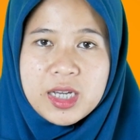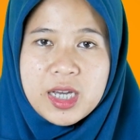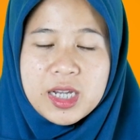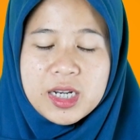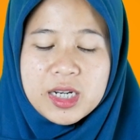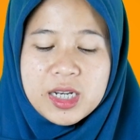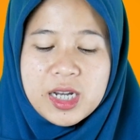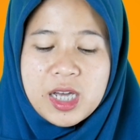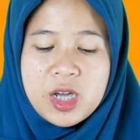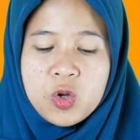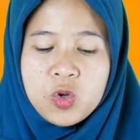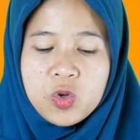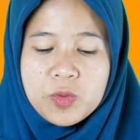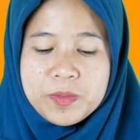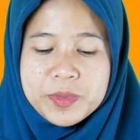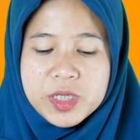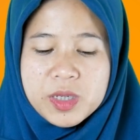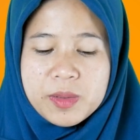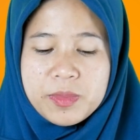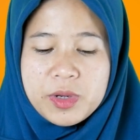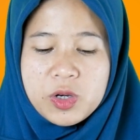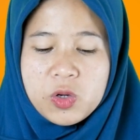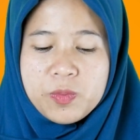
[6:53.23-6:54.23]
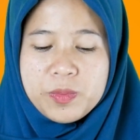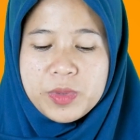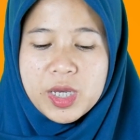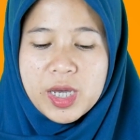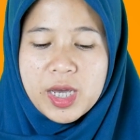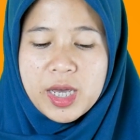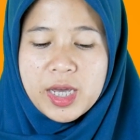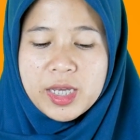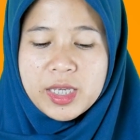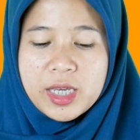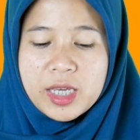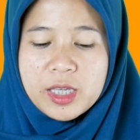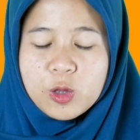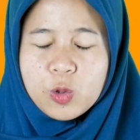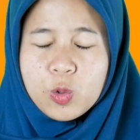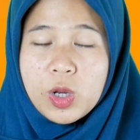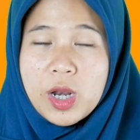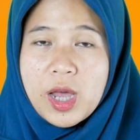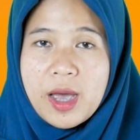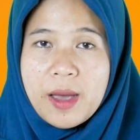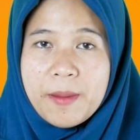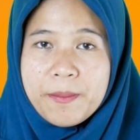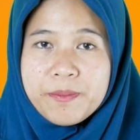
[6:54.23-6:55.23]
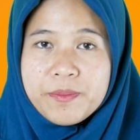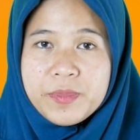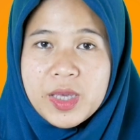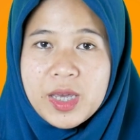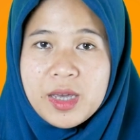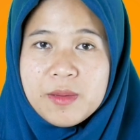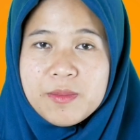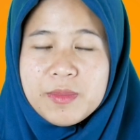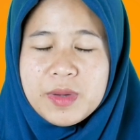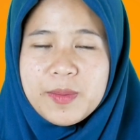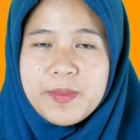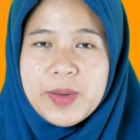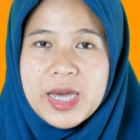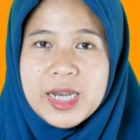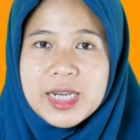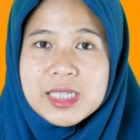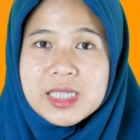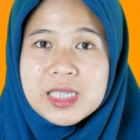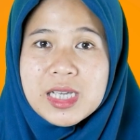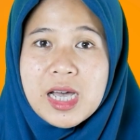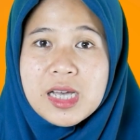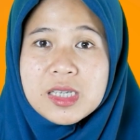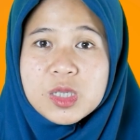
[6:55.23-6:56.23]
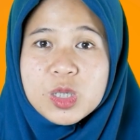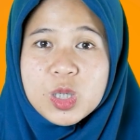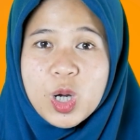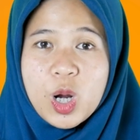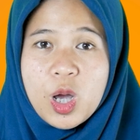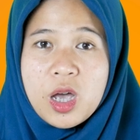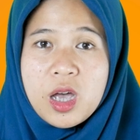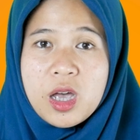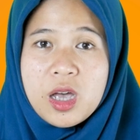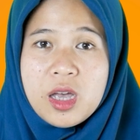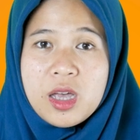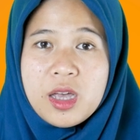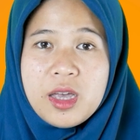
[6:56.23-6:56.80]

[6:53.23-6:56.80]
karena huruf sebelumnya yaitu lam ya berbaris kasroh.